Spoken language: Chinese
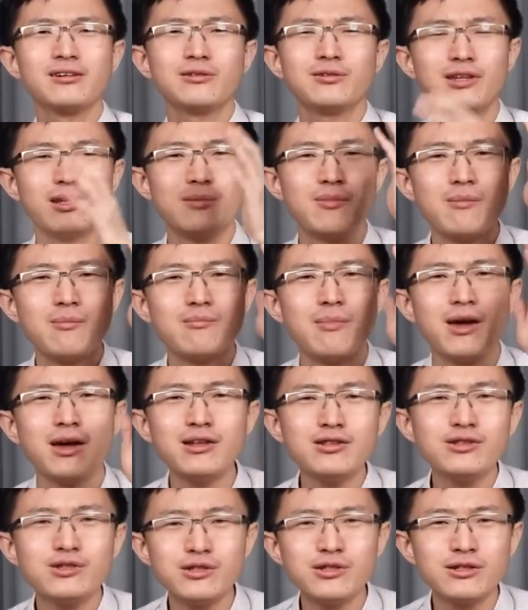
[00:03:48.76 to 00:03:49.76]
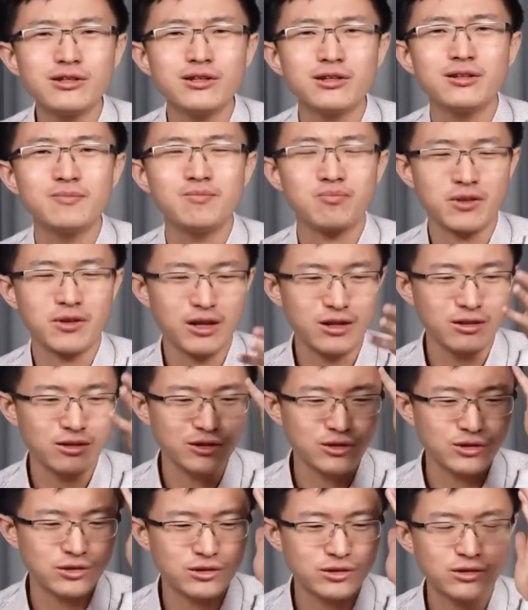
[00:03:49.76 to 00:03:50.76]
就你们没资格啊，
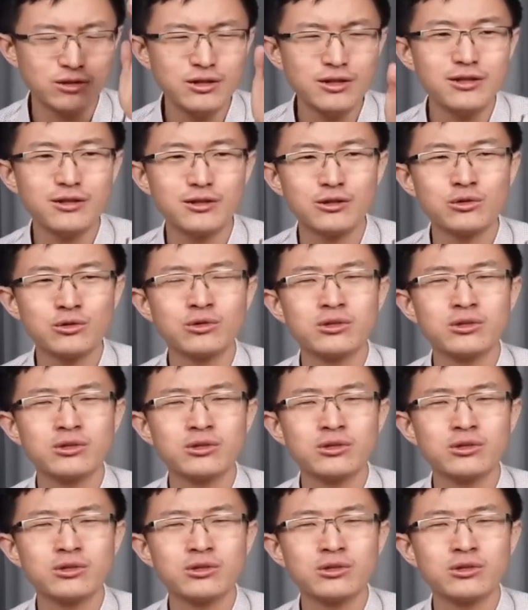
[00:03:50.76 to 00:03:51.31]
以实力的